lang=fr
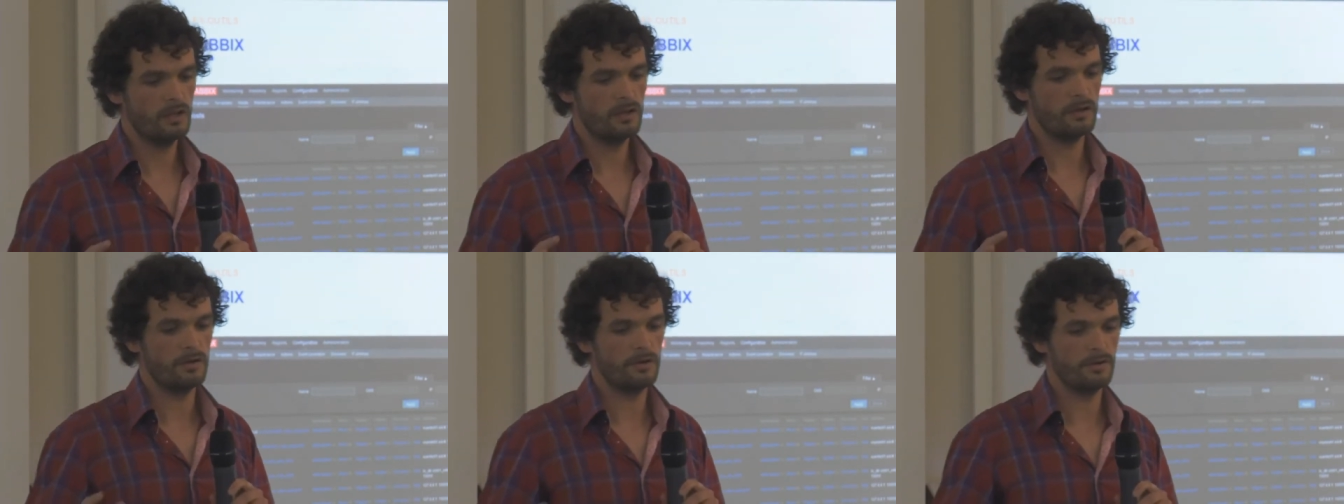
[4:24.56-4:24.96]

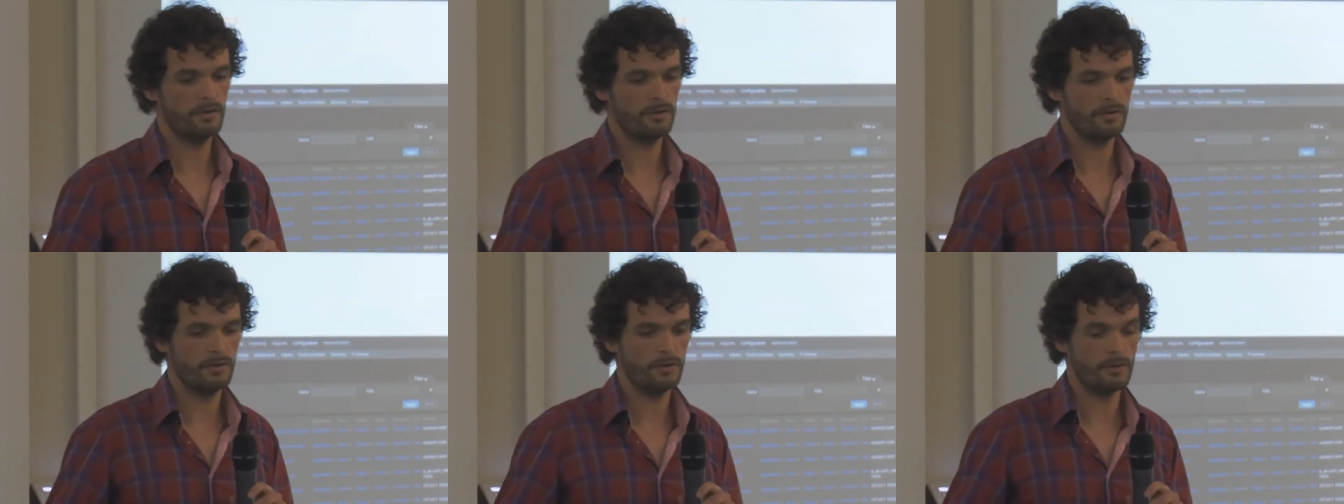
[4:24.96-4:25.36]

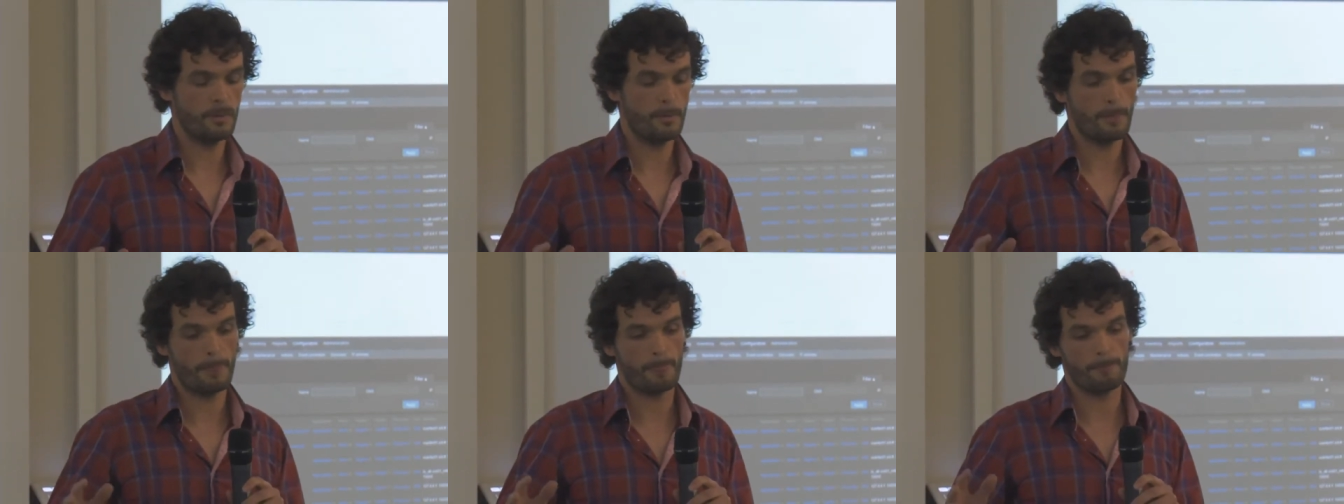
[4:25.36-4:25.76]
Euh,
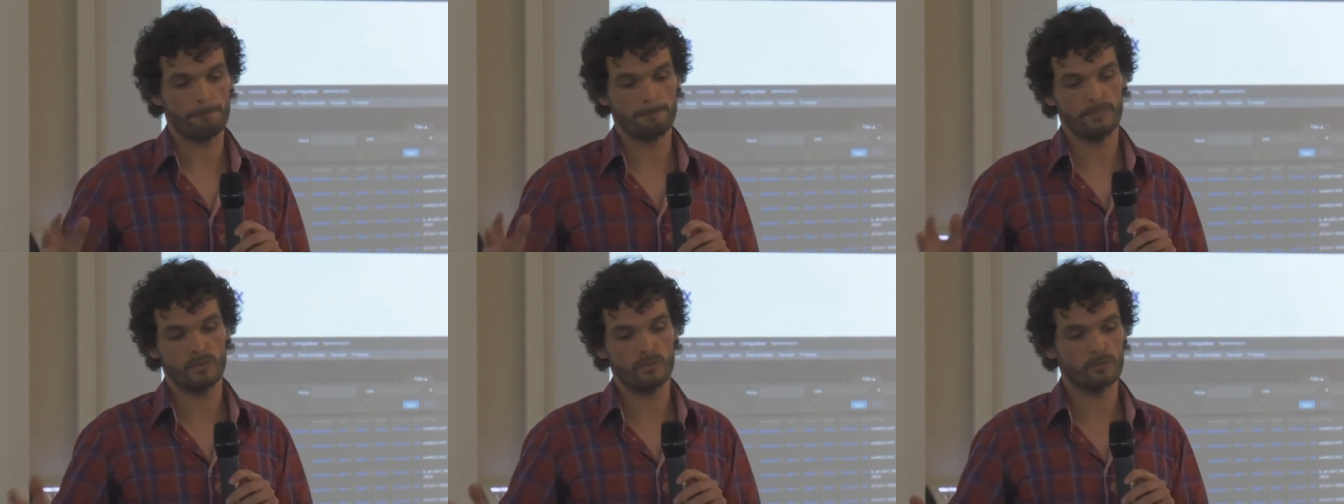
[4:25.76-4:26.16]

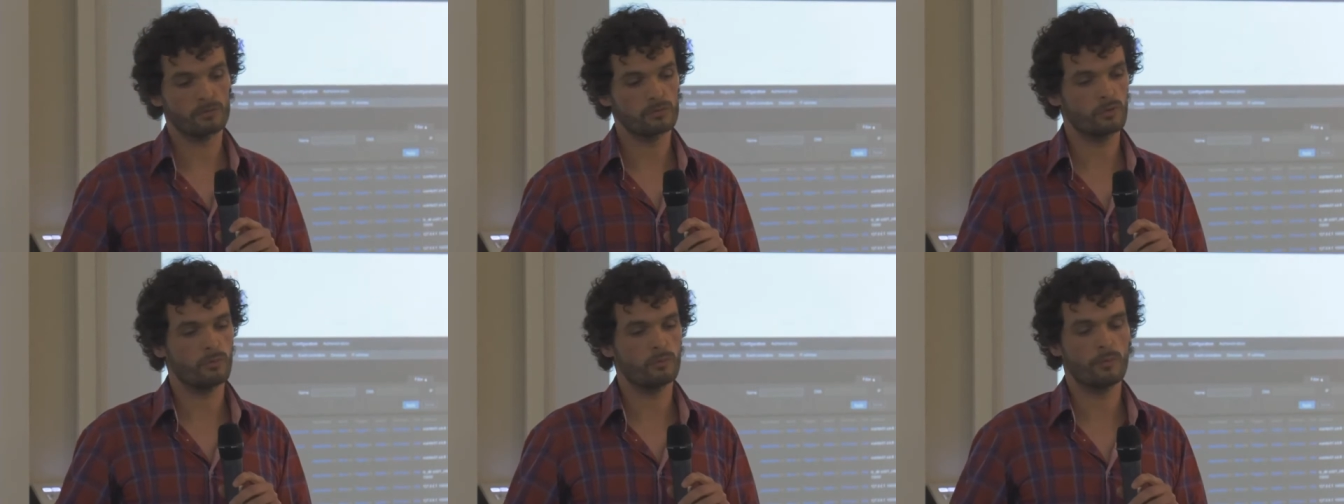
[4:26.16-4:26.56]

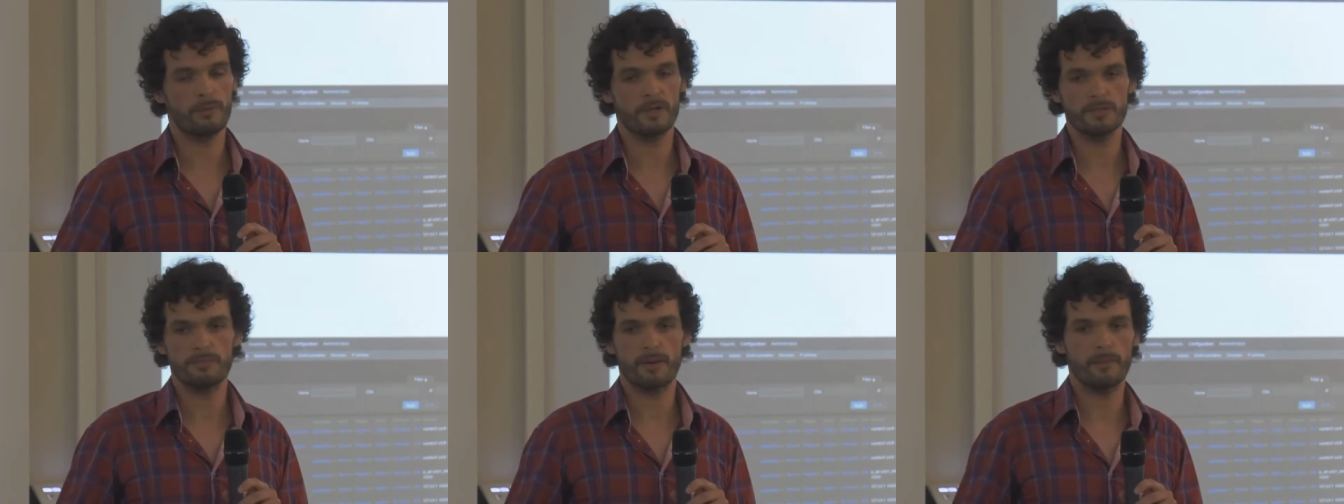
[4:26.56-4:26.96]
donc on ne peut
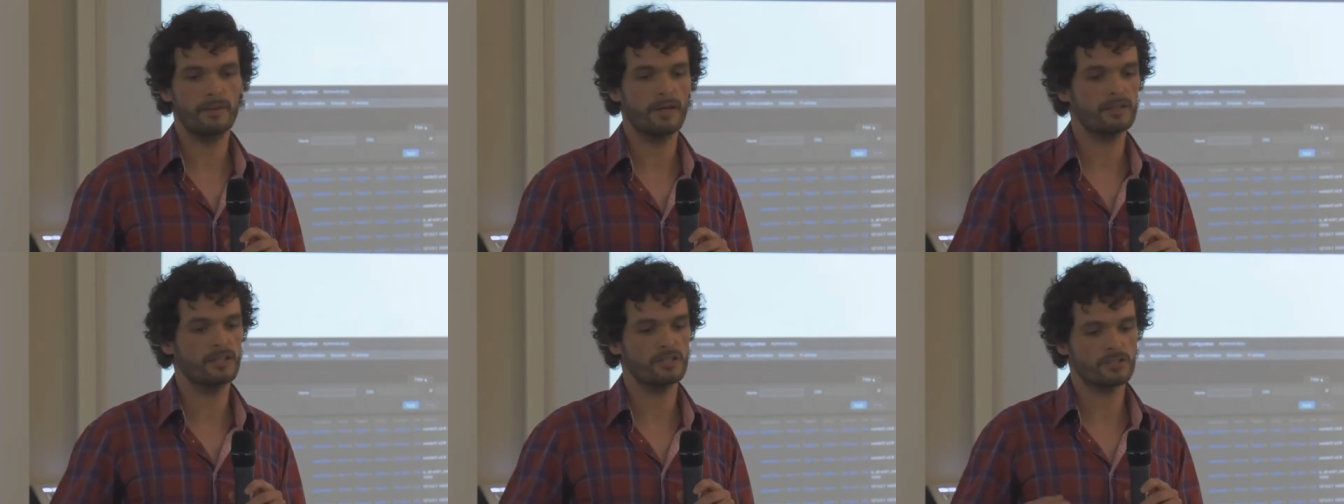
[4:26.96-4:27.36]
pas se
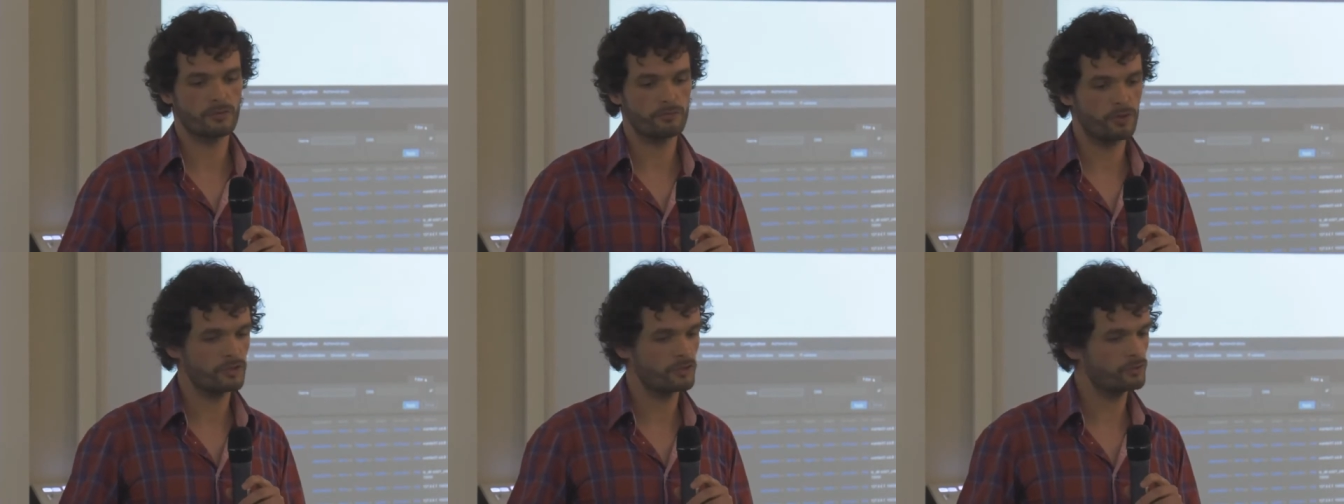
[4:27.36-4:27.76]
permettre, à
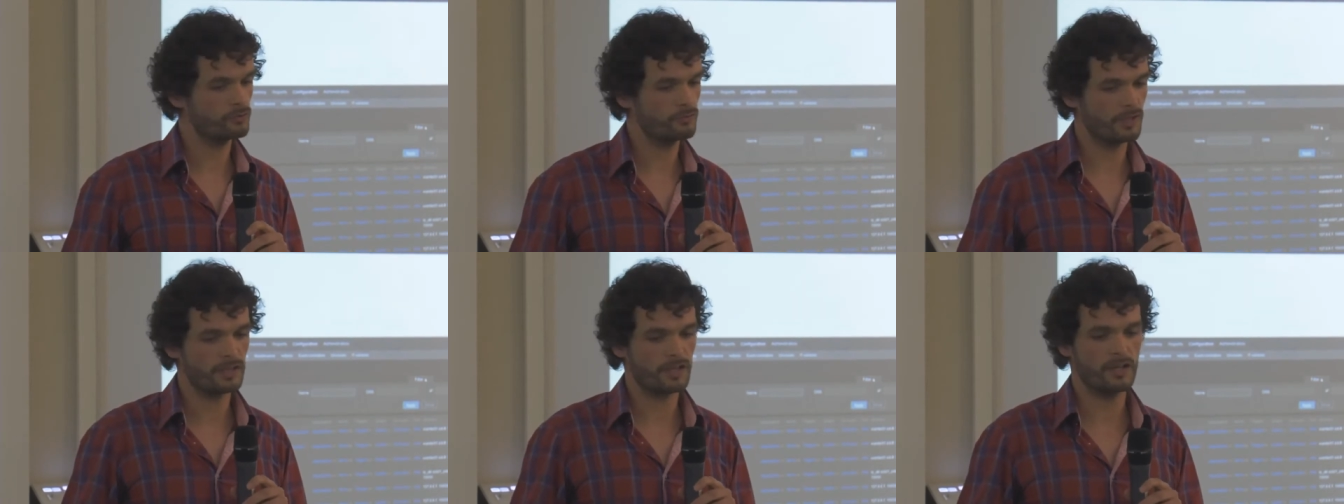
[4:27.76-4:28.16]
chaque fois qu'il y a une
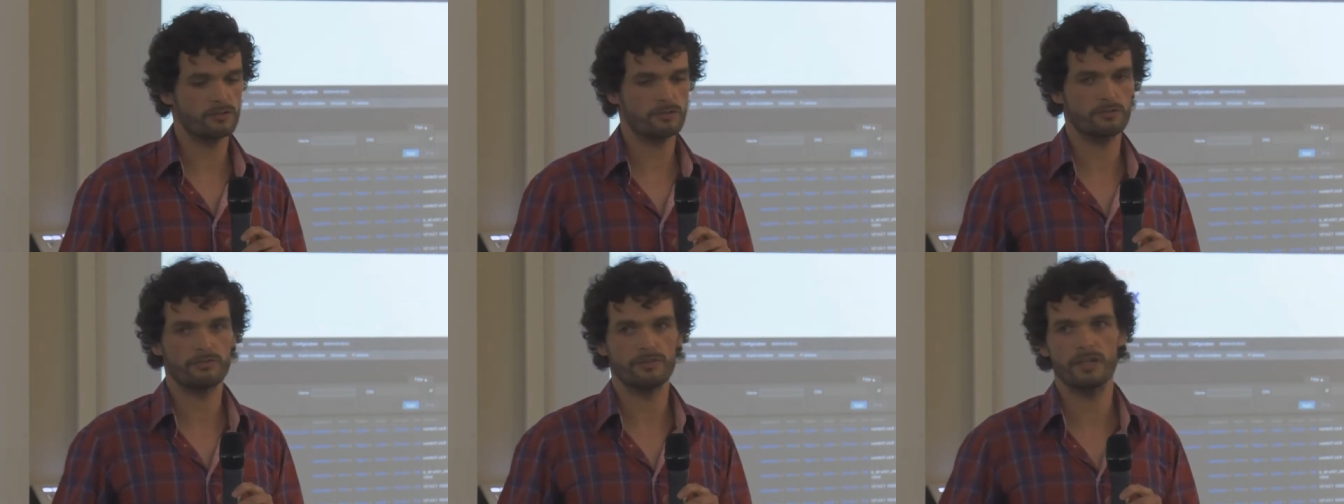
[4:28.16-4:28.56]
nouvelle
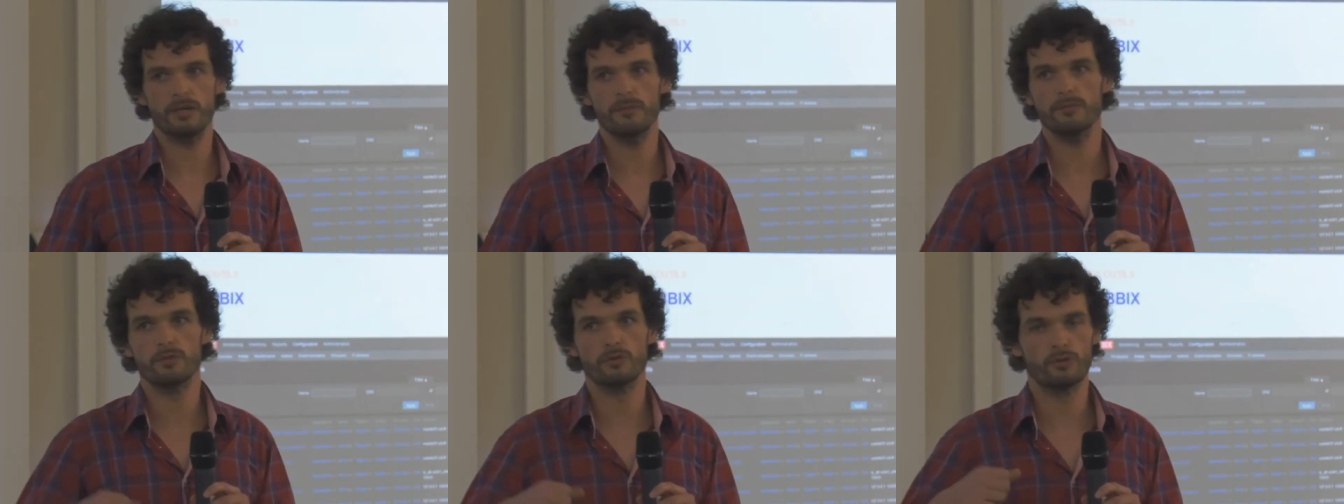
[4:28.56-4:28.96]
création de
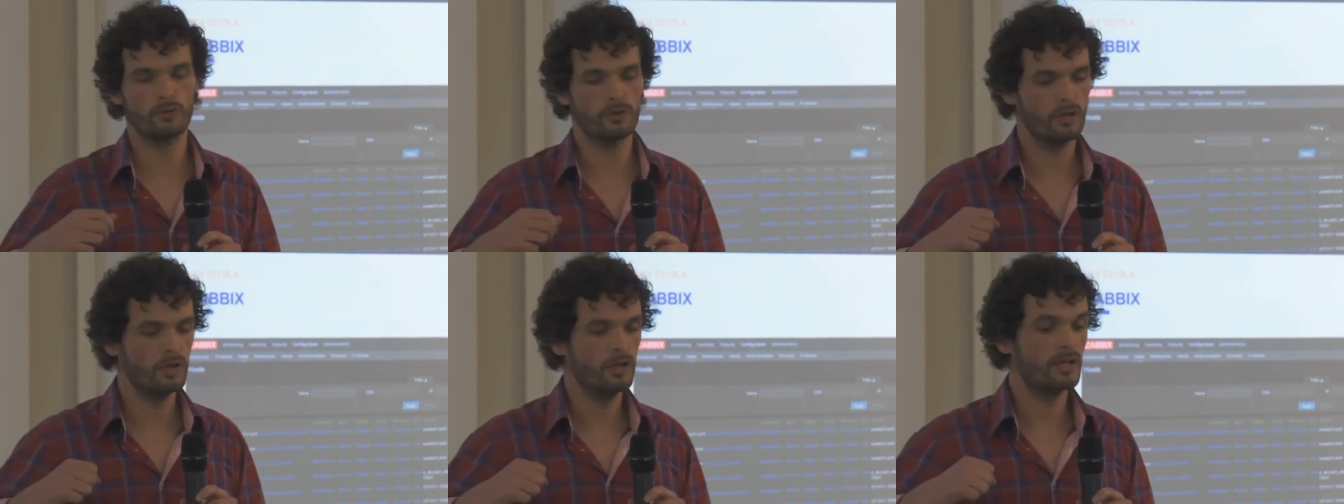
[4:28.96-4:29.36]
VM, de